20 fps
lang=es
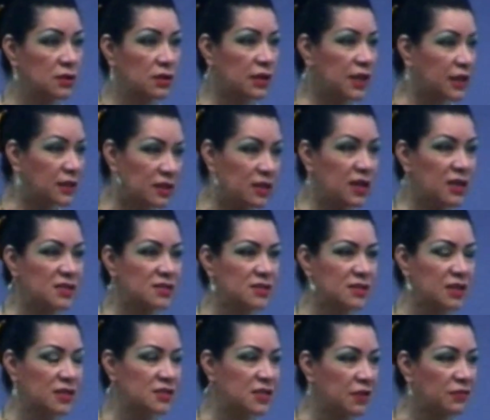qué
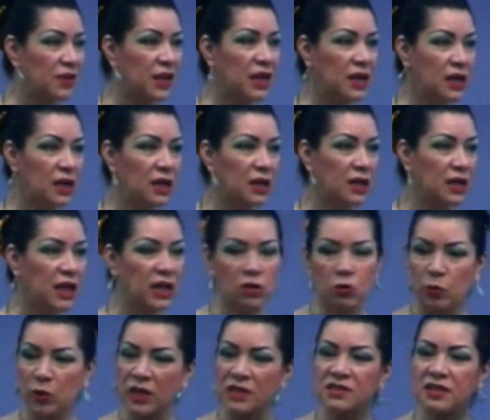triste saber que
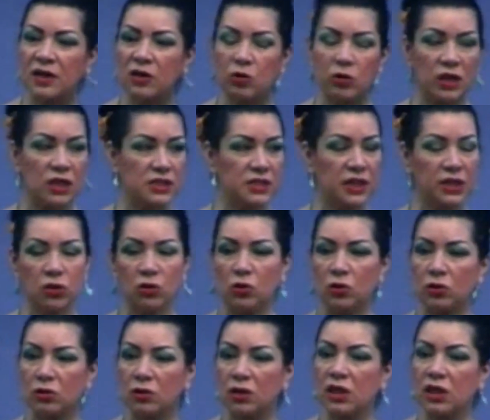yo voy a estar con el Señor